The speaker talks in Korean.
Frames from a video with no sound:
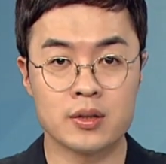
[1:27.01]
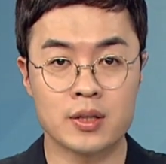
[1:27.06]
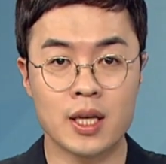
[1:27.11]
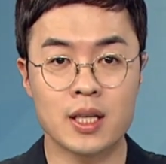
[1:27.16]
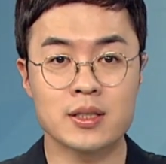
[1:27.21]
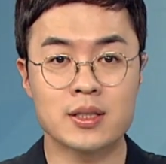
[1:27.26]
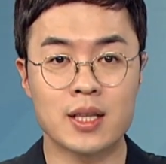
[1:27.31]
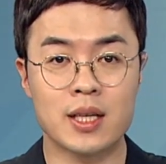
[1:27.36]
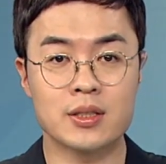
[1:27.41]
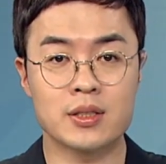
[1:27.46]

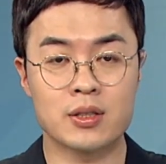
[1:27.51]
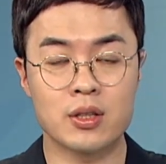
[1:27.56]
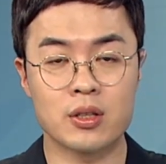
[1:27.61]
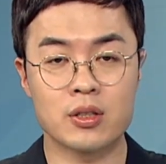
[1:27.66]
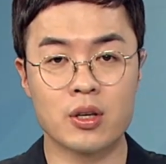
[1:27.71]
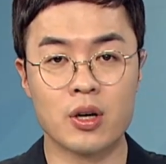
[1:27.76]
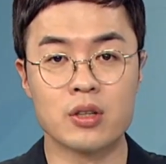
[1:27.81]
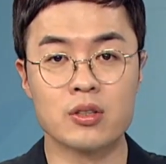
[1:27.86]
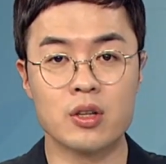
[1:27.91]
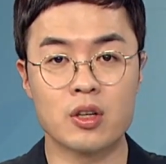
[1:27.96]

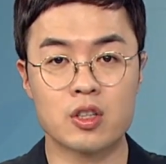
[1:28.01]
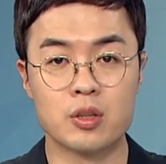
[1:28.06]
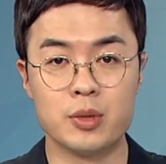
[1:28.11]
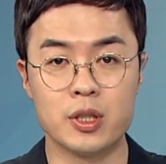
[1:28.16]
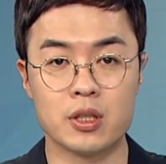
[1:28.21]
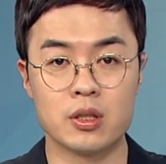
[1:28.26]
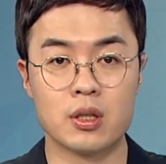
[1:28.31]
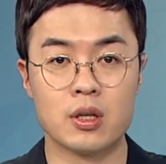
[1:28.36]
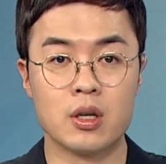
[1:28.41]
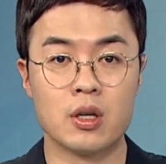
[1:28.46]
생산성
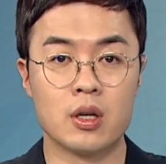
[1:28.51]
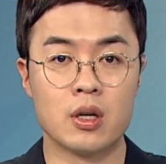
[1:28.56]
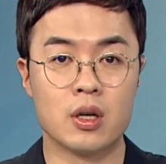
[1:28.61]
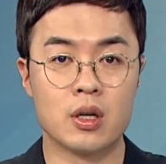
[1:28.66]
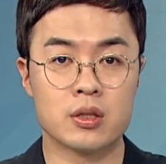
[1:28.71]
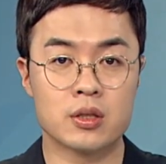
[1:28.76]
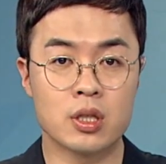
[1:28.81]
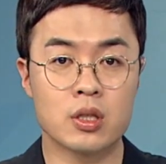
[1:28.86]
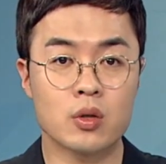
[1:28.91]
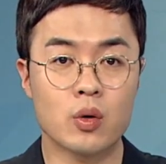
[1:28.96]
경력금은
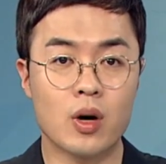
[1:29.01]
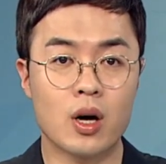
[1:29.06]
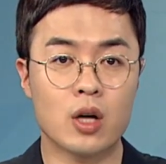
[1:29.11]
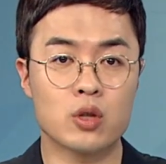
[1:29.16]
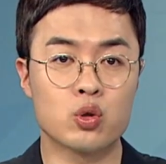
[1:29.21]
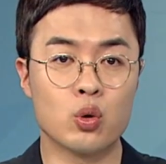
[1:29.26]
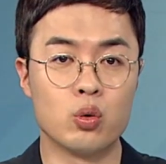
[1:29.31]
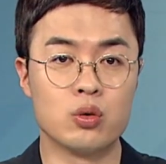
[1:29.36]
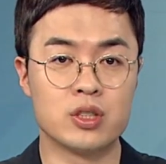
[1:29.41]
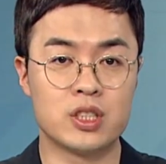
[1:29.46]

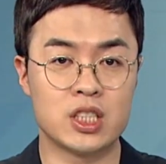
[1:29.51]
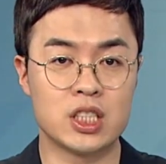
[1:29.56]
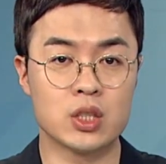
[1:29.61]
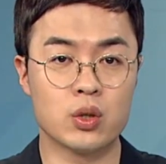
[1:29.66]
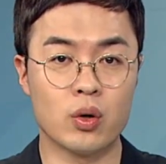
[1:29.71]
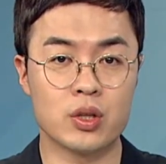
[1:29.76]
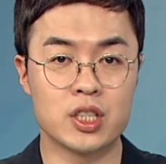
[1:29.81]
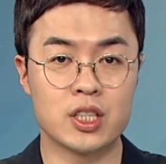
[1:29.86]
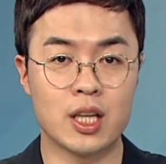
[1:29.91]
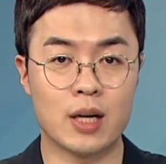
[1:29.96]
성과가 좋은
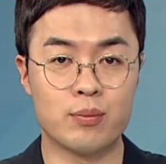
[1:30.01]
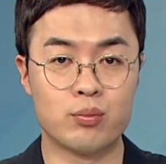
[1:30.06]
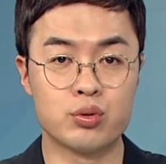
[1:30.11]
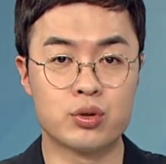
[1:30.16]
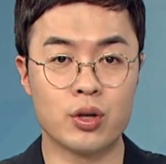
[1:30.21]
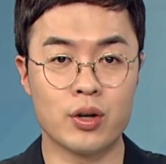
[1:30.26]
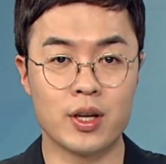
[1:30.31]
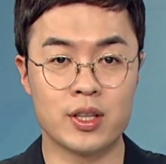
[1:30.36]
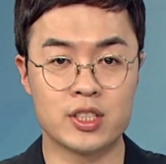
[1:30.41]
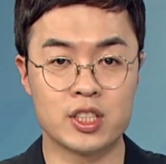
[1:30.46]
직원이나
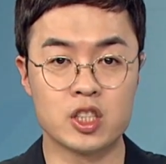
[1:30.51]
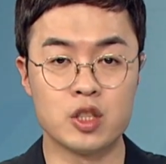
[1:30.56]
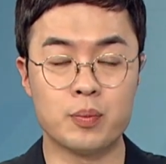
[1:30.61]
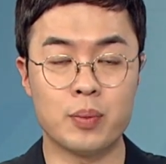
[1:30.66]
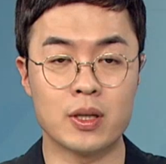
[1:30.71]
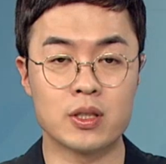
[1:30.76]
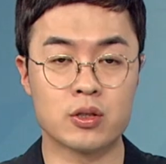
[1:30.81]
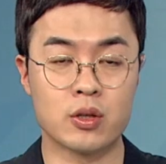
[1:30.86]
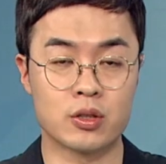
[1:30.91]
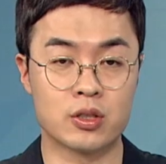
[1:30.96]
부서에
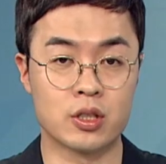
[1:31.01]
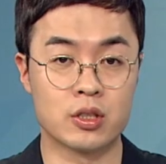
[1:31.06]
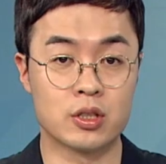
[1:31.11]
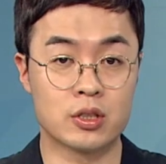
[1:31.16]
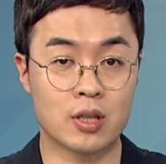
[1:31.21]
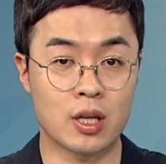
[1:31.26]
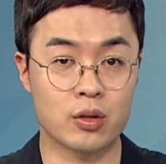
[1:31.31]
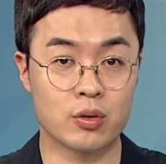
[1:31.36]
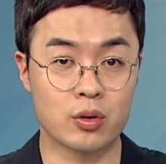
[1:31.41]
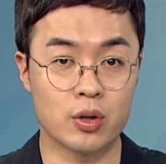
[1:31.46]
지급하는 것을
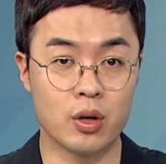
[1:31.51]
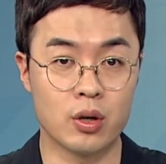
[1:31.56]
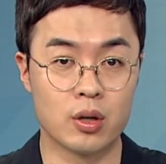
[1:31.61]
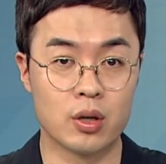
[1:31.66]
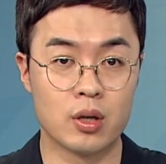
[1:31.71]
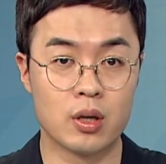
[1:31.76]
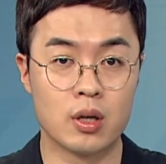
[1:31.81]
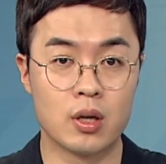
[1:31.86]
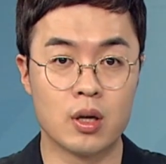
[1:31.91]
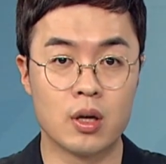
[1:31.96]
뜻하고요.
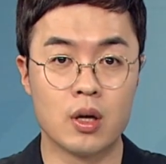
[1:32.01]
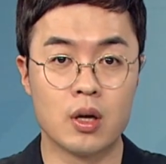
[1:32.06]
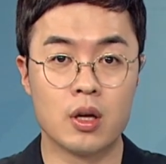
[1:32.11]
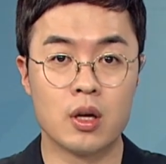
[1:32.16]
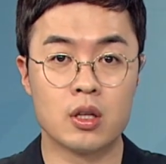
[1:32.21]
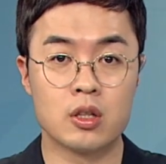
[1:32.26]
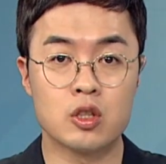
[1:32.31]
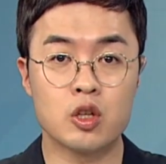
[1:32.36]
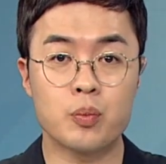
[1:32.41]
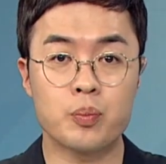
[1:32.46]

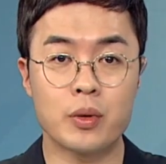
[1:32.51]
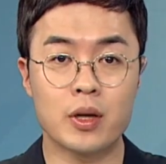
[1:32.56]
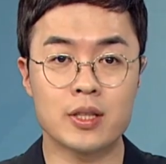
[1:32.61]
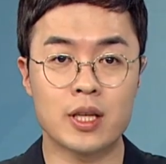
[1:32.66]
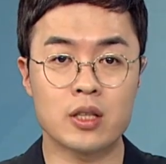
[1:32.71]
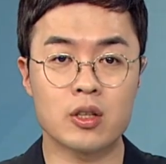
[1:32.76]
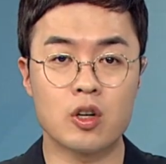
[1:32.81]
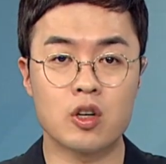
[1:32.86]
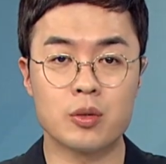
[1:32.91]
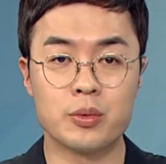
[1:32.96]

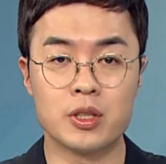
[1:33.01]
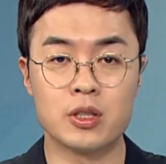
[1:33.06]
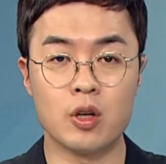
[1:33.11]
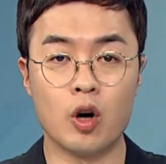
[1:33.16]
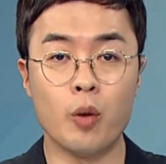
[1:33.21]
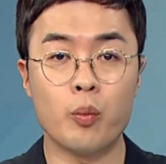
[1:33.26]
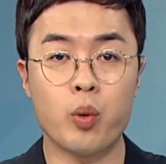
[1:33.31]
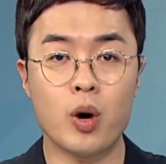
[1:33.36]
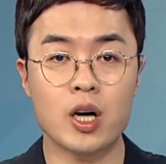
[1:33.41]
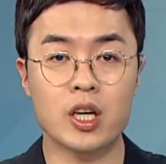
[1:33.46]
특별상여금은
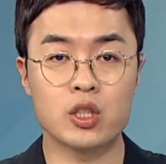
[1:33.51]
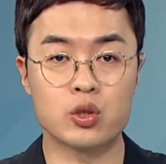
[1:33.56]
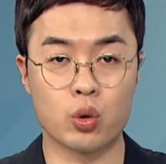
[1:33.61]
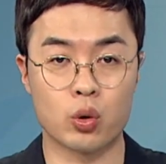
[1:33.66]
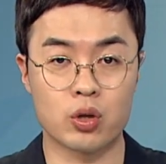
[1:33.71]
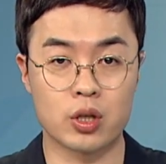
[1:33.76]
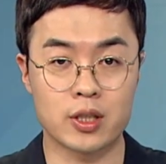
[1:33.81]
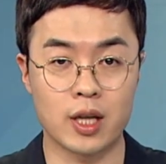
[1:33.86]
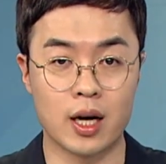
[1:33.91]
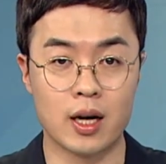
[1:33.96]
업황이
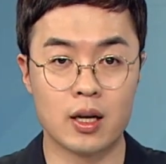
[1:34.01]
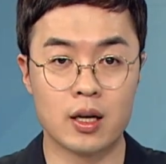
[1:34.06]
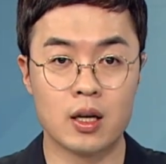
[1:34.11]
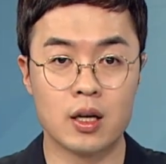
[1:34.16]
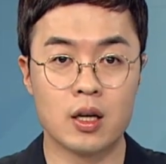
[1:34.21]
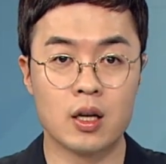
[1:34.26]
좋거나